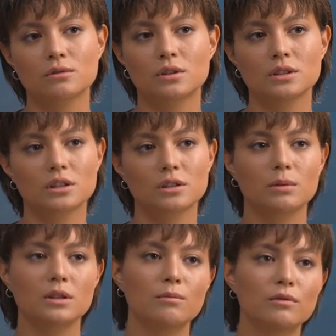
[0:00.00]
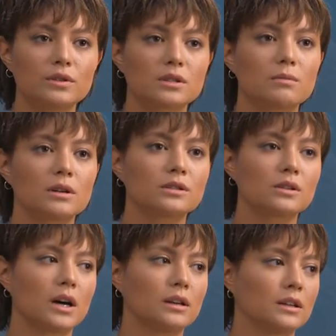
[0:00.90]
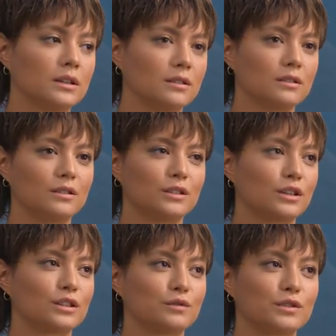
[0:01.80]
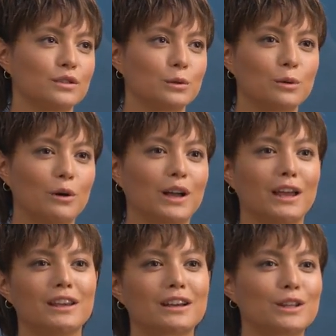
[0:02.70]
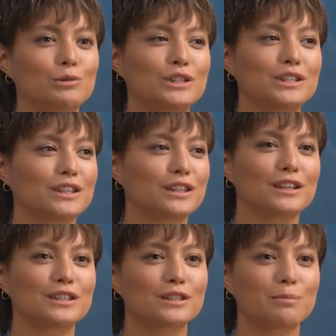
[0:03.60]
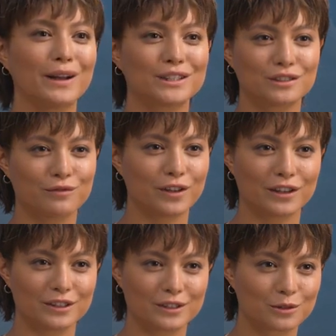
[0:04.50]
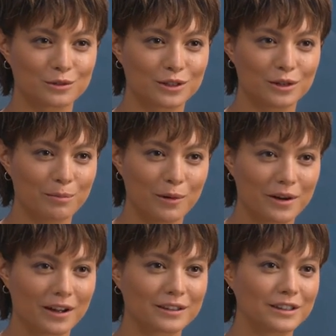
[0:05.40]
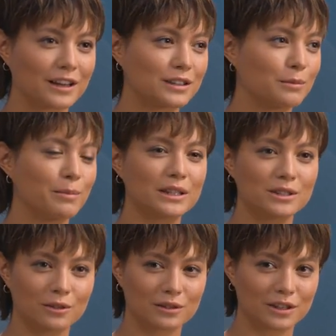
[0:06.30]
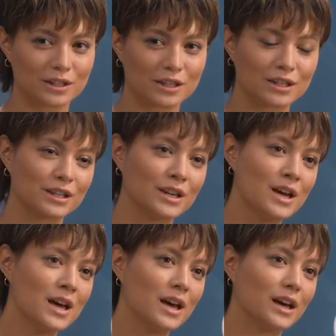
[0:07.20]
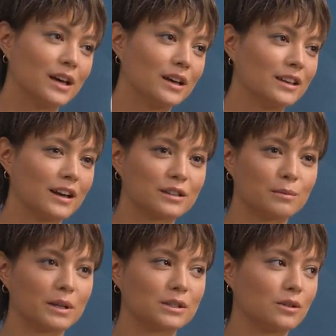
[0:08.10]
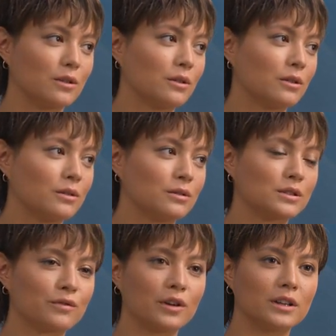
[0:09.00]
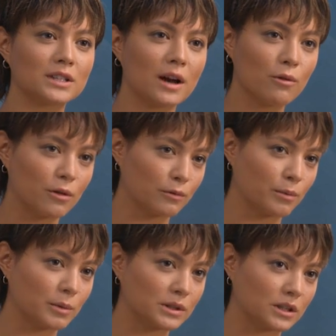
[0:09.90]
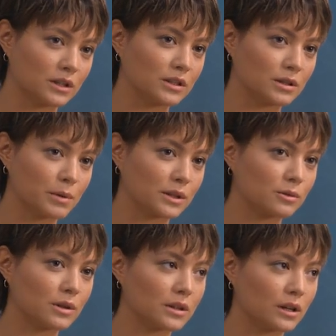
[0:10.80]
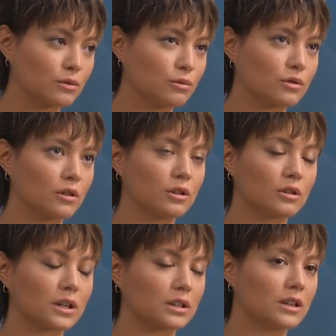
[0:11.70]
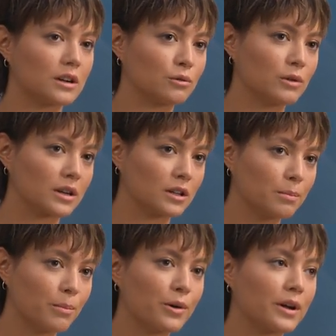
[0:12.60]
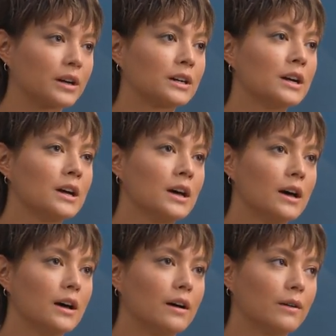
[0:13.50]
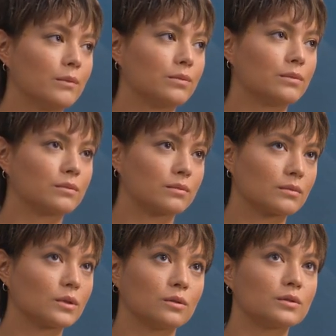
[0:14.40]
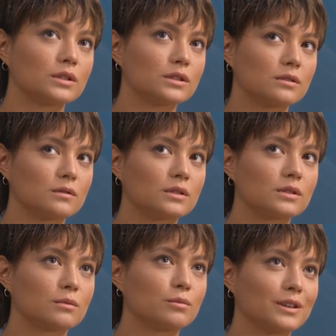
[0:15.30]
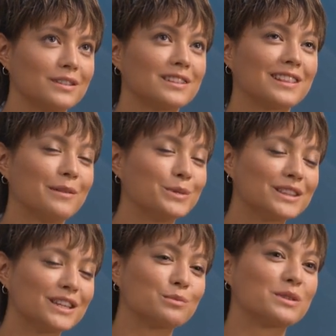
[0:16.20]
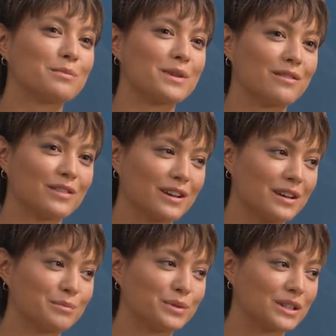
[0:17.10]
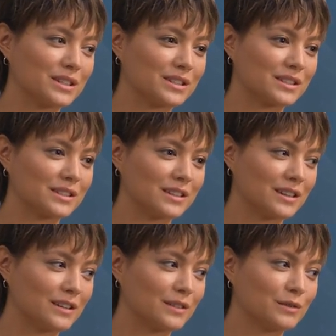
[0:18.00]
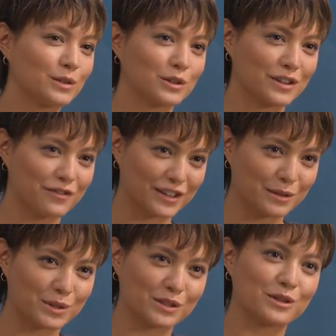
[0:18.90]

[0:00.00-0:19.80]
o której się chyba nie mówi za bardzo, ale rzeczy w stylu, okej, jak nauczyć się teraz spać w jakichś różnych porach, jak dbać o te rzeczy, e, jak dbać o swoje ciało w mhm. momencie, kiedy się pracuje tak dużo i o tak nieregularnych porach. Um, no więc, więc to była dla mnie też przeprawa przez e, dojrzewanie, przez